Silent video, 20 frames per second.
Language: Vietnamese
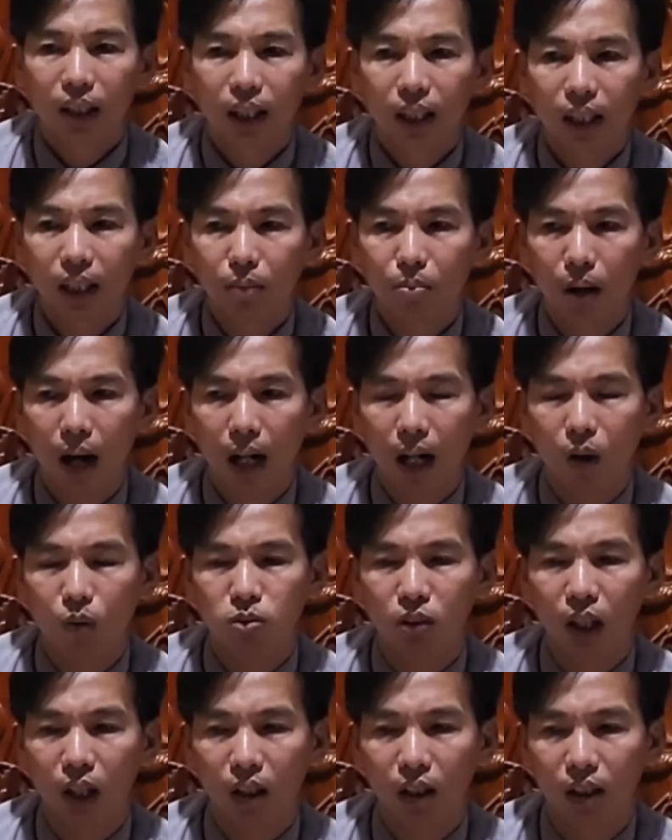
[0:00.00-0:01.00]
khi mà
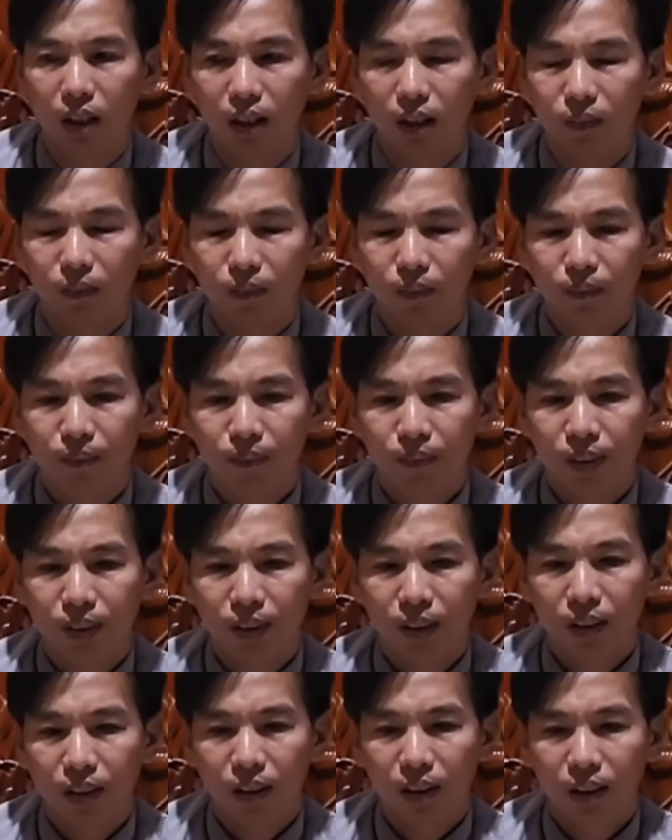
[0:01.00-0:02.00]
khổng tử đó
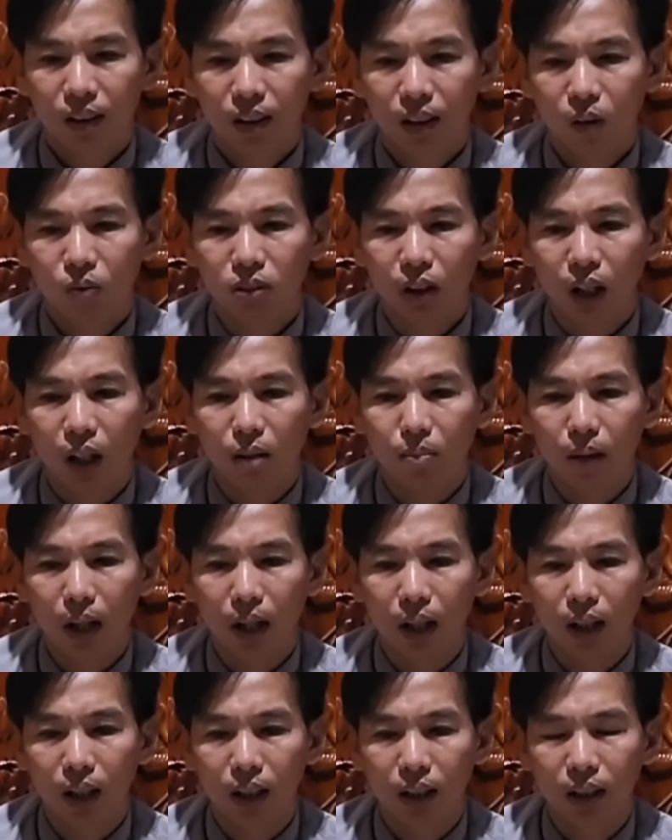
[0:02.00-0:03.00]
khổng tử
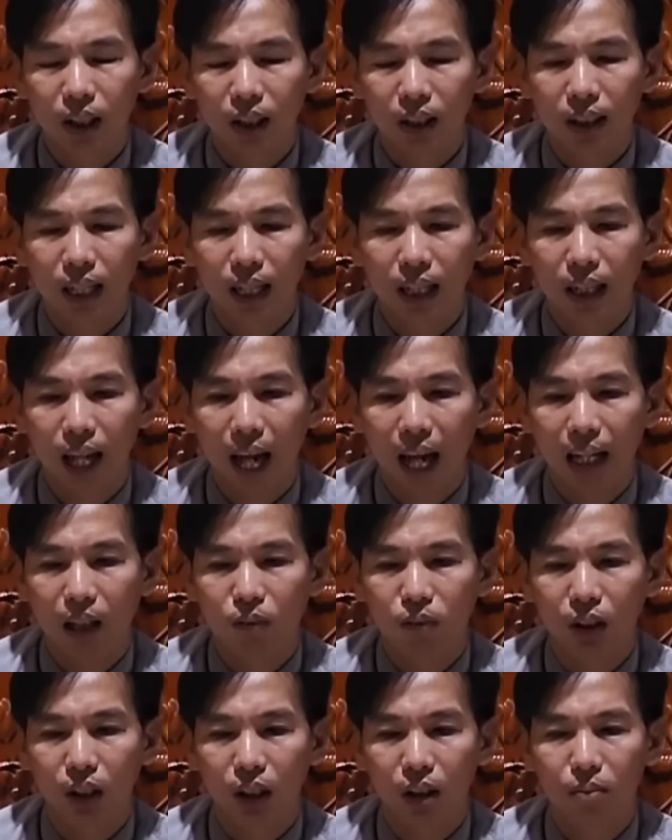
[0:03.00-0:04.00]
mà dừng chân lại
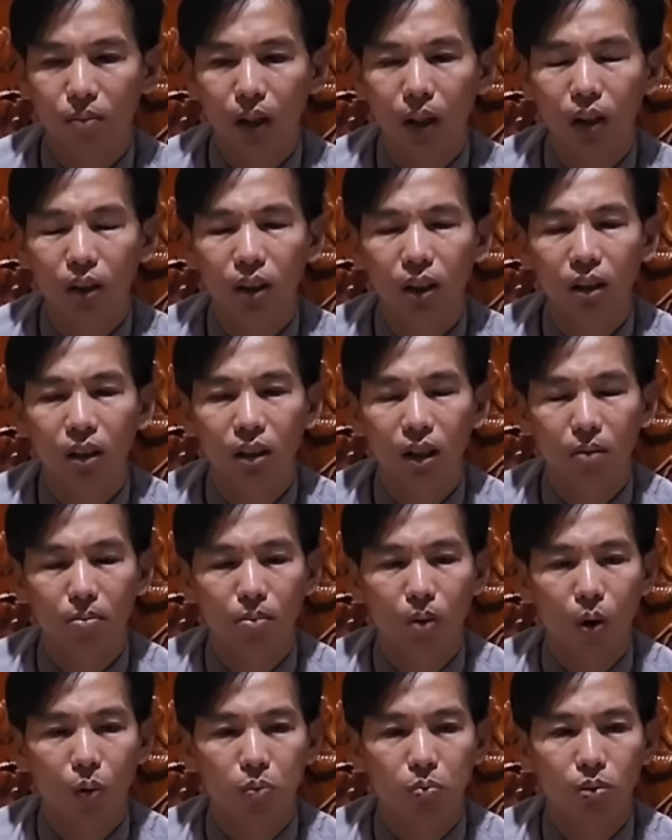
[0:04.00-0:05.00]
khổng tử mới xin
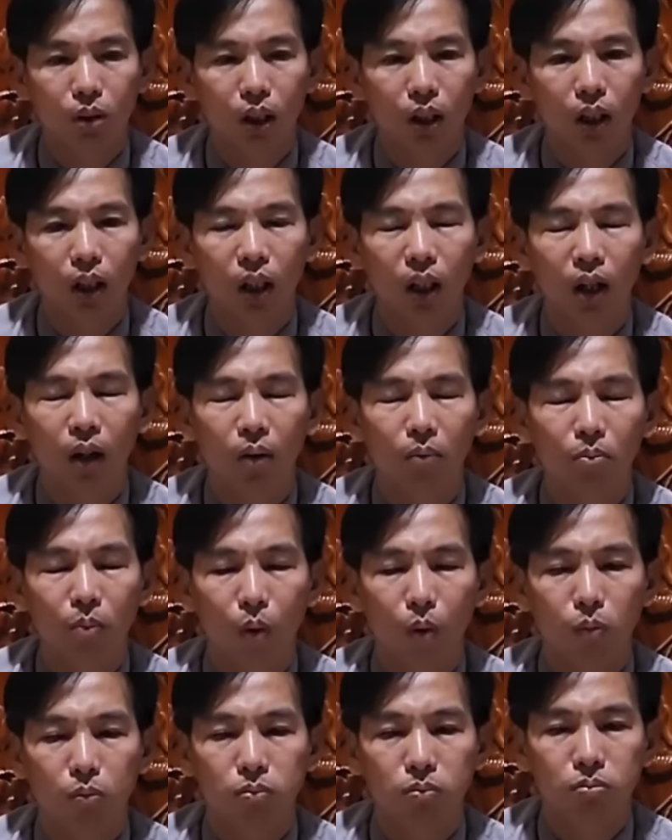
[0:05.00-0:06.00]
được một ờ, nôm
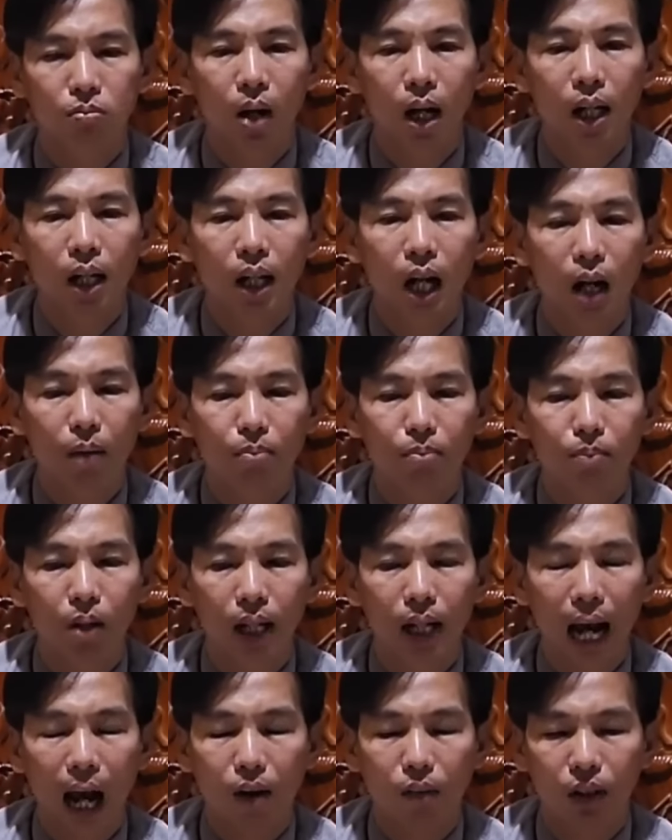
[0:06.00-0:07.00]
một mớ cơm
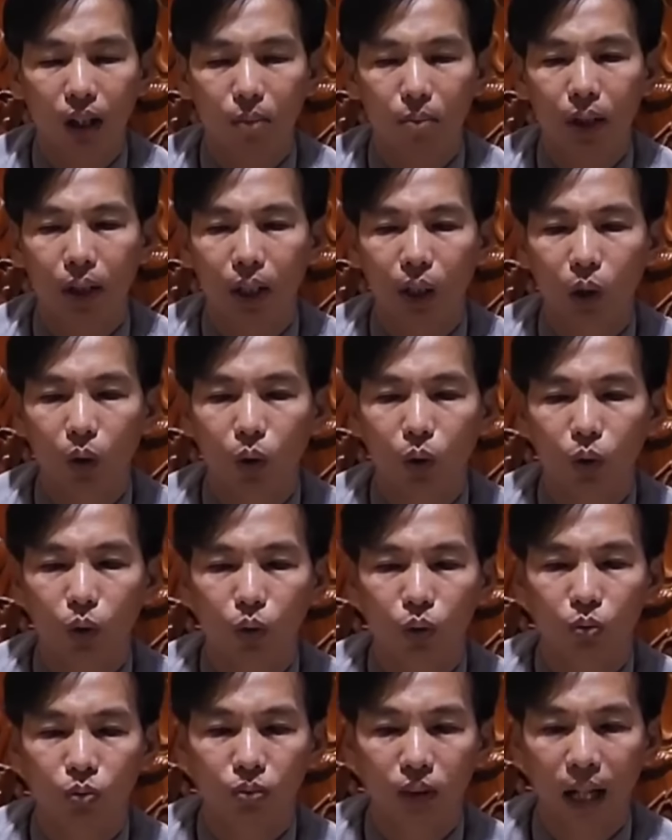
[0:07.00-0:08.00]
mớ gạo nè mới
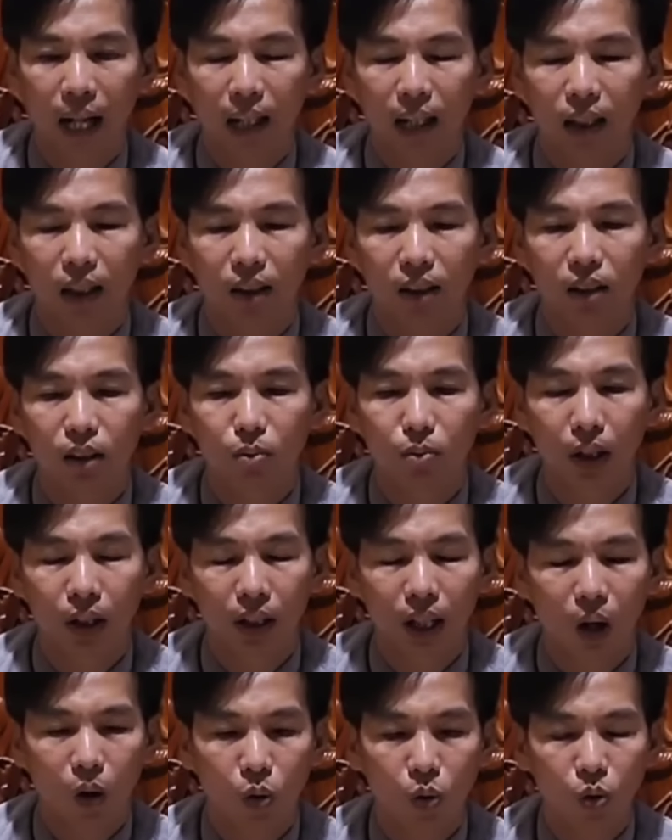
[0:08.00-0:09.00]
kêu đại tử
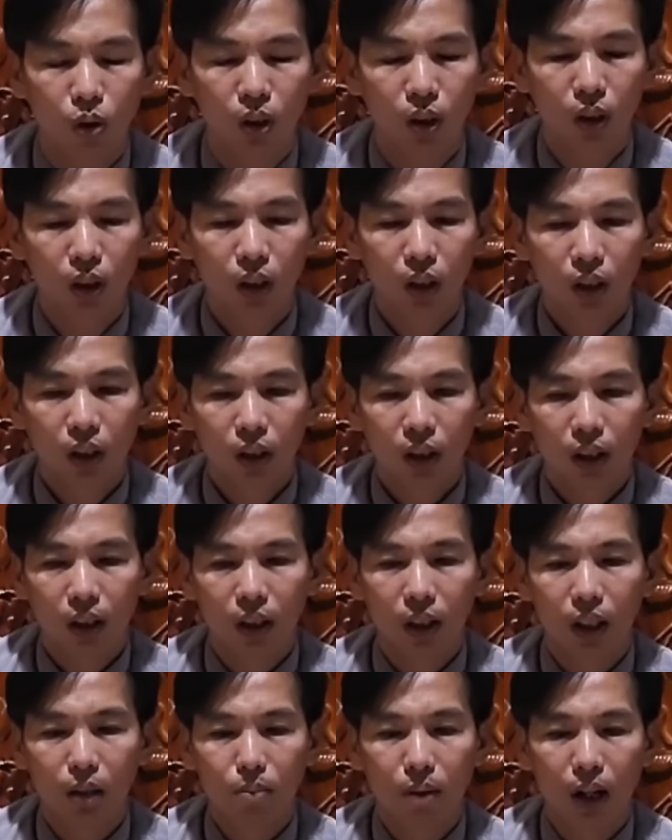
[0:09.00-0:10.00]
mình nấu
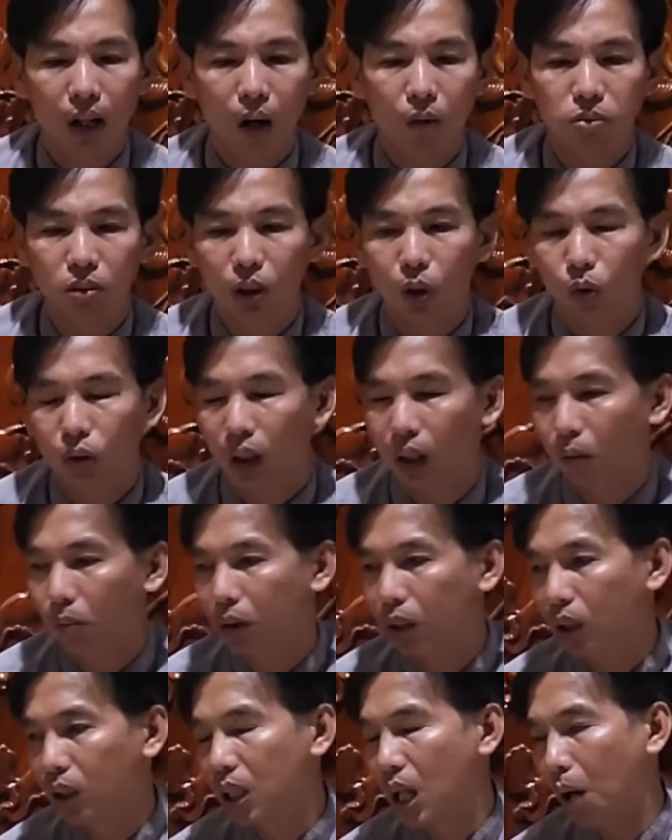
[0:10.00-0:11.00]
thì khi mà ổng vô tình
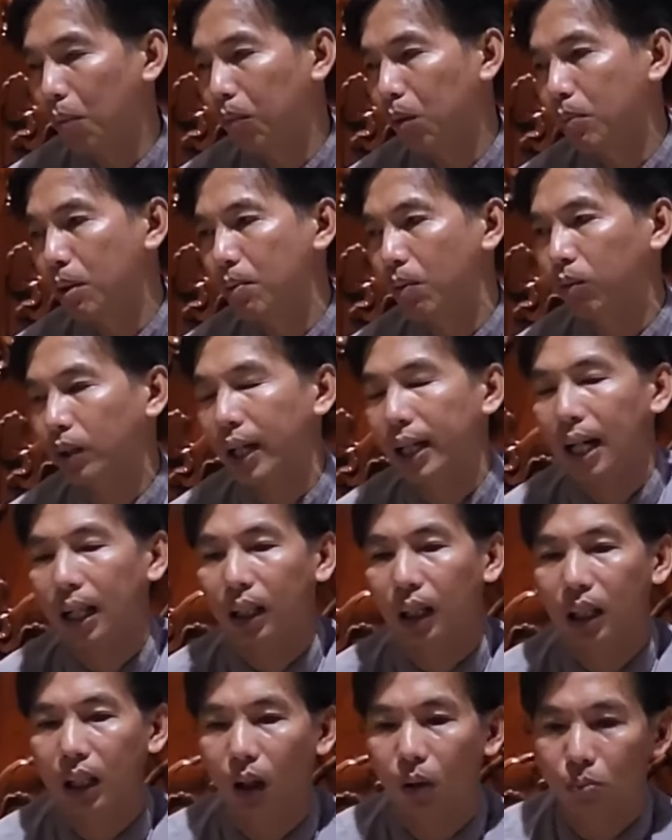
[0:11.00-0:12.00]
ổng bây giờ mới biết ổng thấy
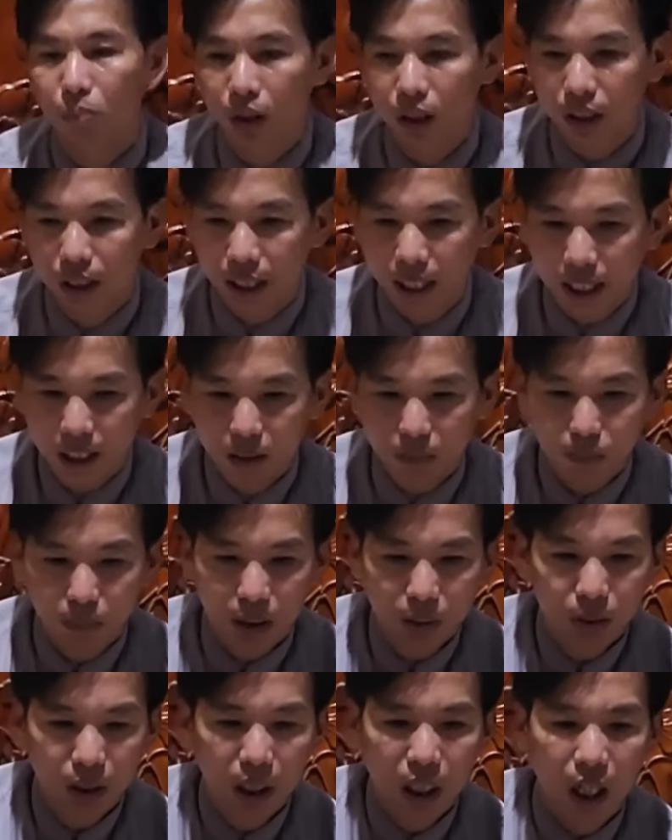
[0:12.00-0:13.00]
đại tử ổng mới vét
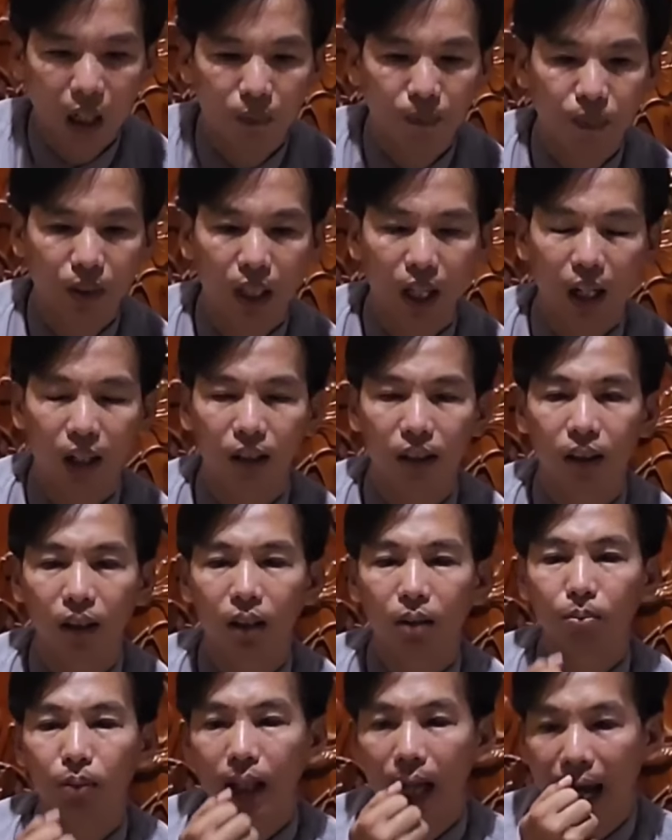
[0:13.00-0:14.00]
miếng miếng cơm trên
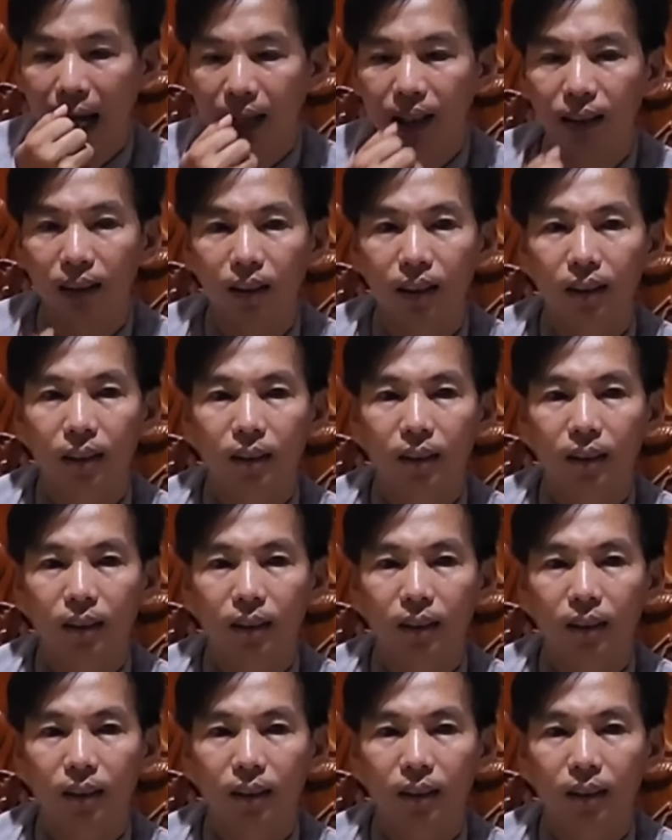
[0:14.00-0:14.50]
mới ăn